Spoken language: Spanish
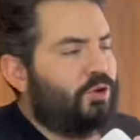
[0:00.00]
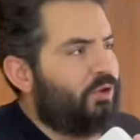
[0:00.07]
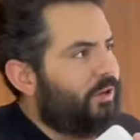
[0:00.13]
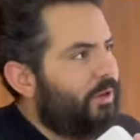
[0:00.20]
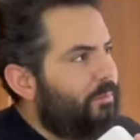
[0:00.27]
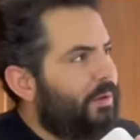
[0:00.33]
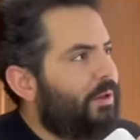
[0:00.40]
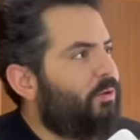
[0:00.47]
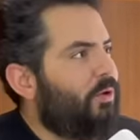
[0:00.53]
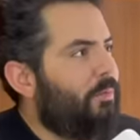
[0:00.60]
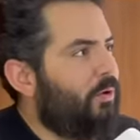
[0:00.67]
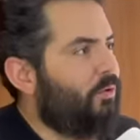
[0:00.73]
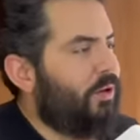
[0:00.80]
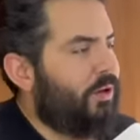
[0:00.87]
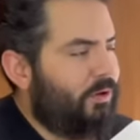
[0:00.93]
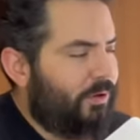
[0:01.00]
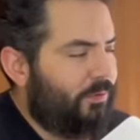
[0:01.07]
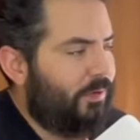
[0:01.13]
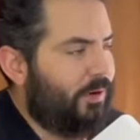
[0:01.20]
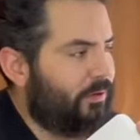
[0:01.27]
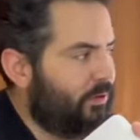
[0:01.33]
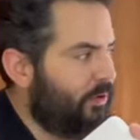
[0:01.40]
Yo te invito, a, o sea, yo te
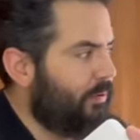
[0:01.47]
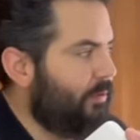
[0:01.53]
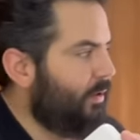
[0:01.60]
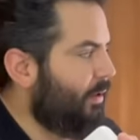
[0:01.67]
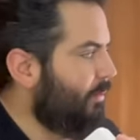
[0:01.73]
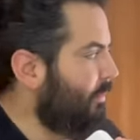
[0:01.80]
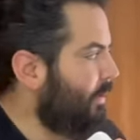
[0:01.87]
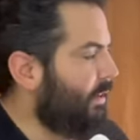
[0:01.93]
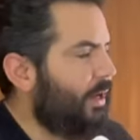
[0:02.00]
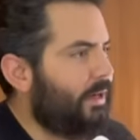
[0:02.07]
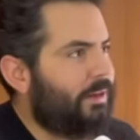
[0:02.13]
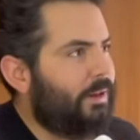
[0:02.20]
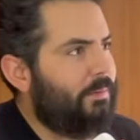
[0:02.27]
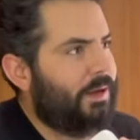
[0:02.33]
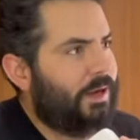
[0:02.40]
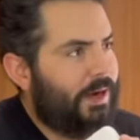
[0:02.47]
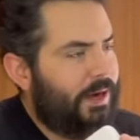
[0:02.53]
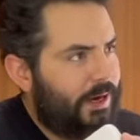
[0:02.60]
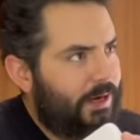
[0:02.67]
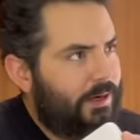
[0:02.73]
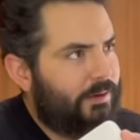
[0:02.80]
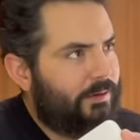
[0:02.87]
ofrezco invitarte a mi
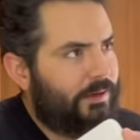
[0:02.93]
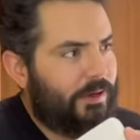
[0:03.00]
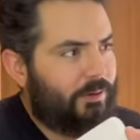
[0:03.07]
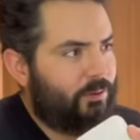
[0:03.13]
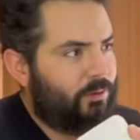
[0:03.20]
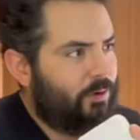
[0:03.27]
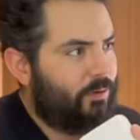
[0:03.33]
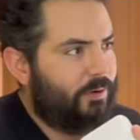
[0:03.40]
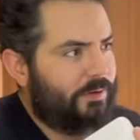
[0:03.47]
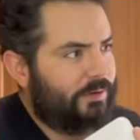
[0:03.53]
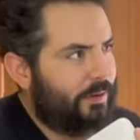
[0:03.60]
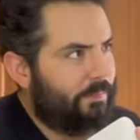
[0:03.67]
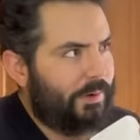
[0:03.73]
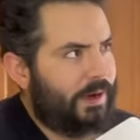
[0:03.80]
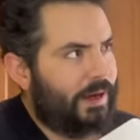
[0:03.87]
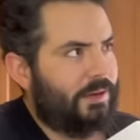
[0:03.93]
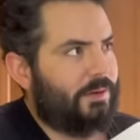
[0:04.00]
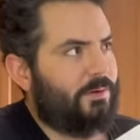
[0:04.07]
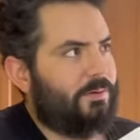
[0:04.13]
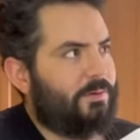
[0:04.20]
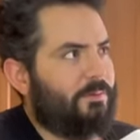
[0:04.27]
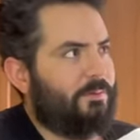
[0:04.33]
canal si el tuyo no está
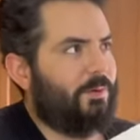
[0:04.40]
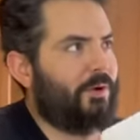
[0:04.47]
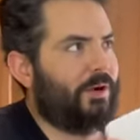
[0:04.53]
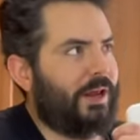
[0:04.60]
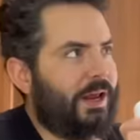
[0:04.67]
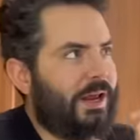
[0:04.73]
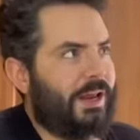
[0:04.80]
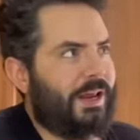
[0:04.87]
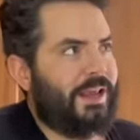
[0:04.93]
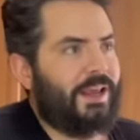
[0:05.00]
pegando, porque